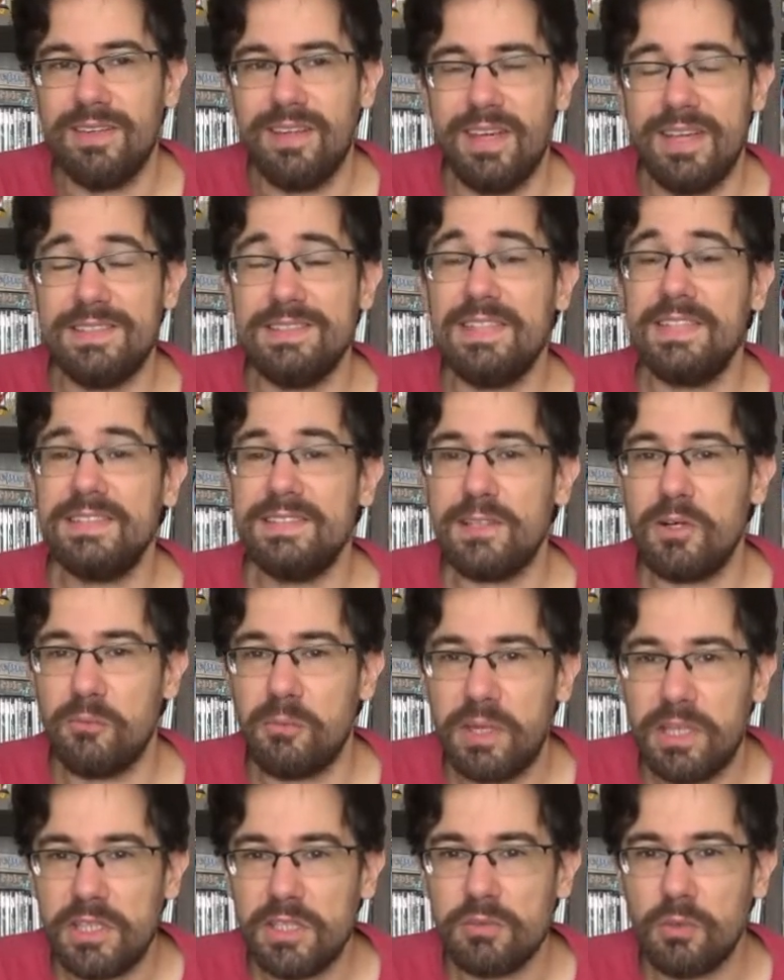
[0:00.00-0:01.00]

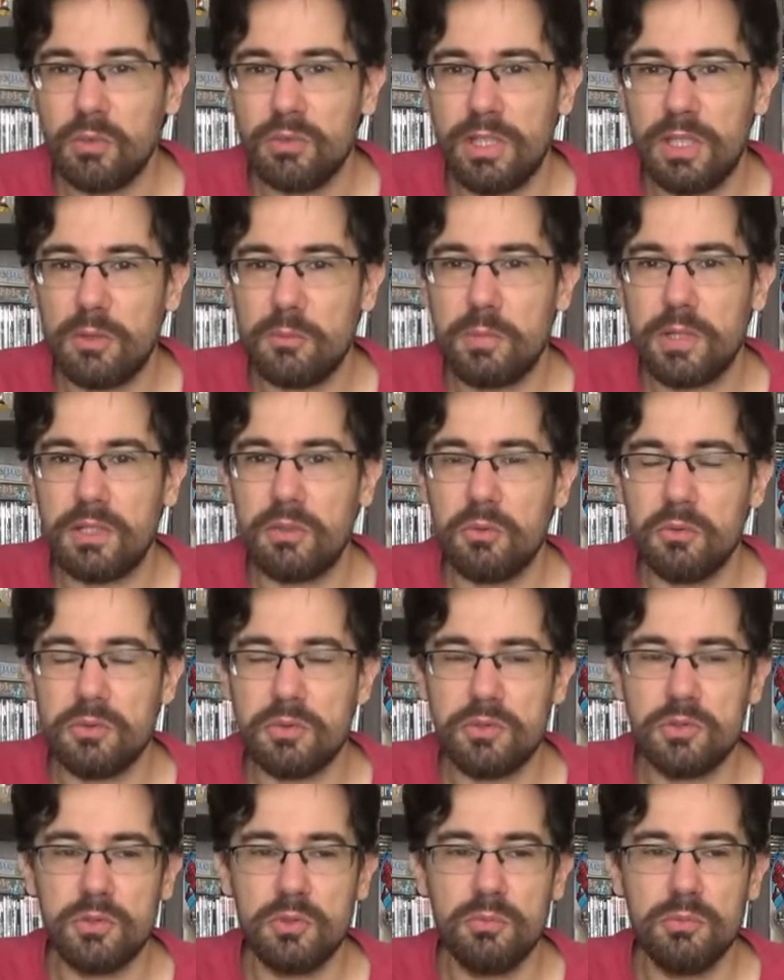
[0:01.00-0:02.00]
essencialmente voltado para
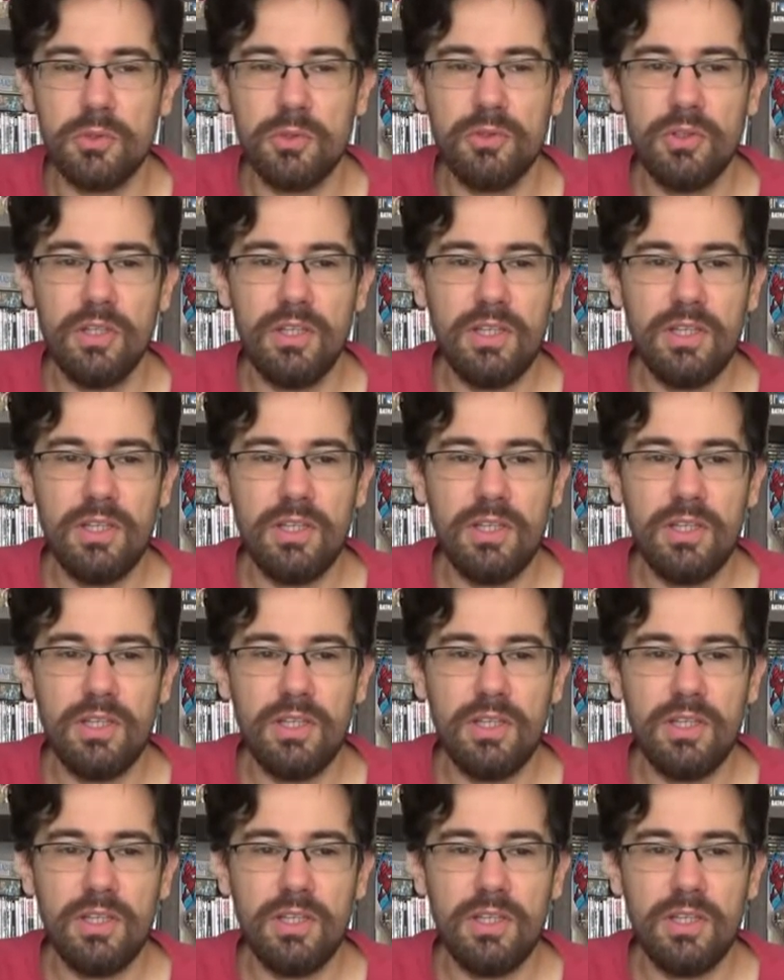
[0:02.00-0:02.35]
consumo,